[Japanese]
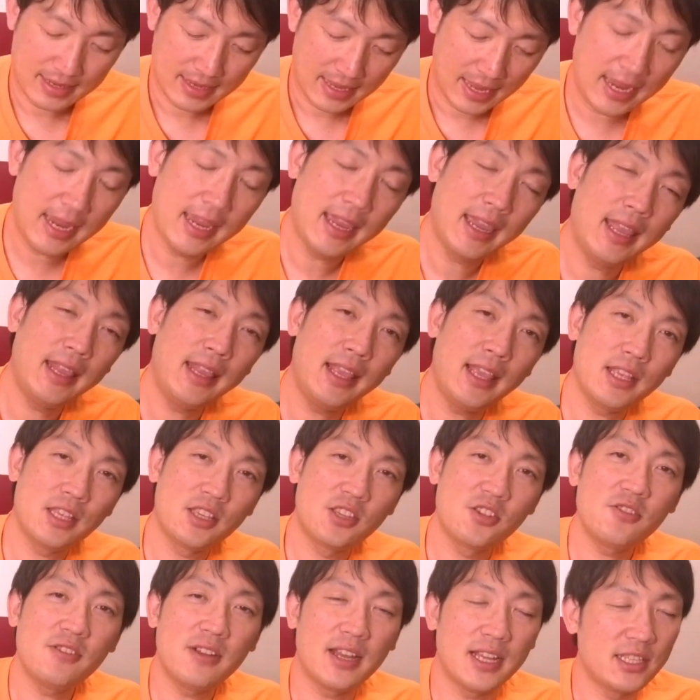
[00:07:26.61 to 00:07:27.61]
はい。で、
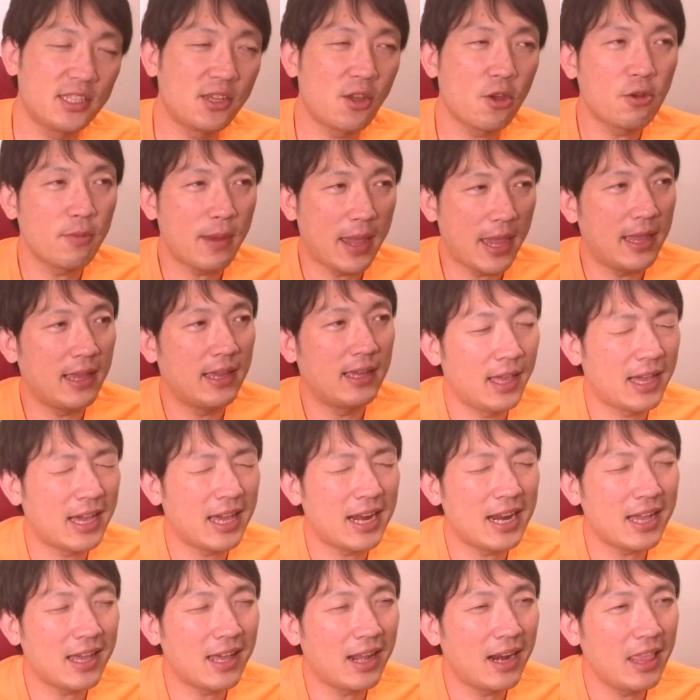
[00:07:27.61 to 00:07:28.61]
18曲目、
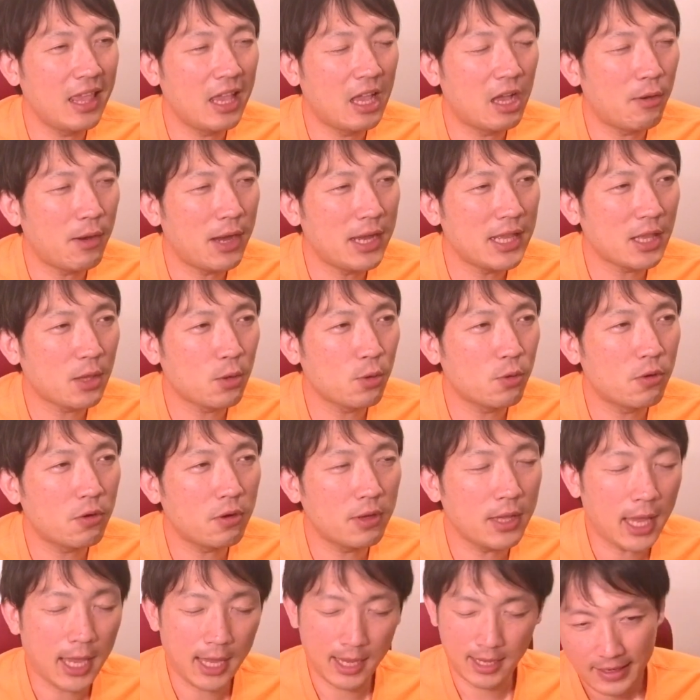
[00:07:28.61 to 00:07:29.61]
カラカラに乾いたとこ
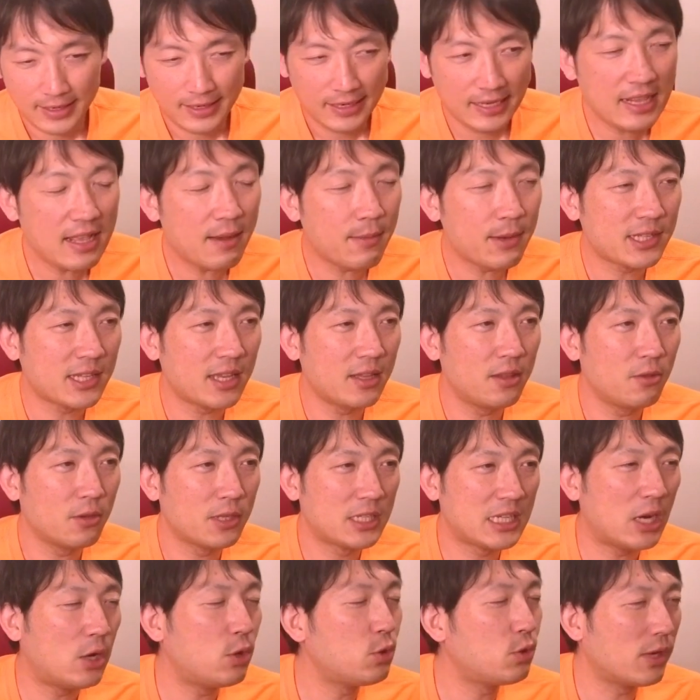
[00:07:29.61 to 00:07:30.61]
ろで、稲葉さん
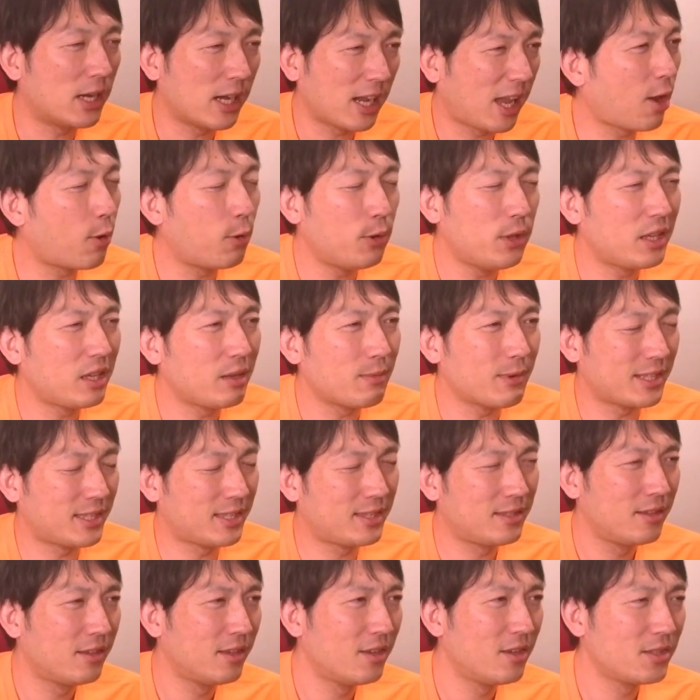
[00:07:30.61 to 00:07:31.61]
のシャウトが聞こえていきま
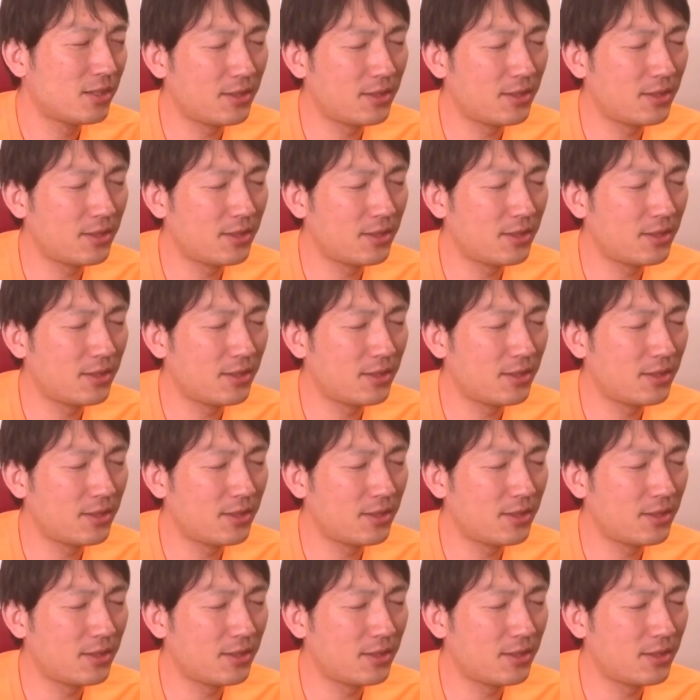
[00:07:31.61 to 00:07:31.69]
す。